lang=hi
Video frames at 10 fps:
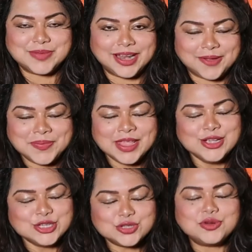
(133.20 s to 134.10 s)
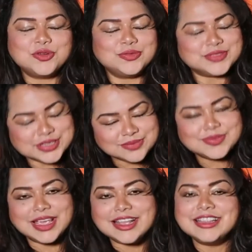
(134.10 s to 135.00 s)
है सो so,
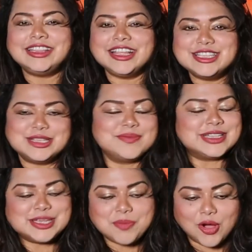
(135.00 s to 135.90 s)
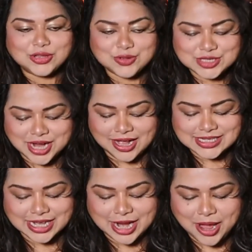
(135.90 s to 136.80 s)
इन तीन सिंबल से बहुत कुछ कहा
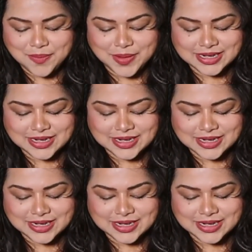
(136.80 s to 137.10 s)
जा रहा है बट